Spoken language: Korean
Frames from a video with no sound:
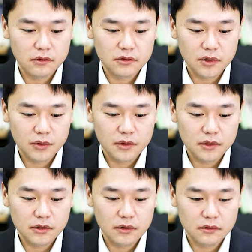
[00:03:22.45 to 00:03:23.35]
그런데
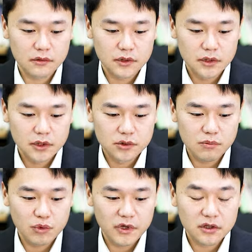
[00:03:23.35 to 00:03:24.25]
이런
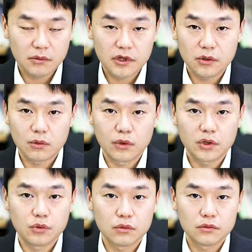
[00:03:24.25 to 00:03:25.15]
좀 모멘텀이
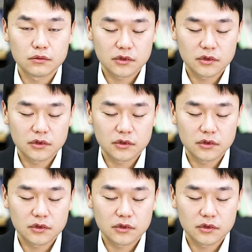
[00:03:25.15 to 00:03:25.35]
올해도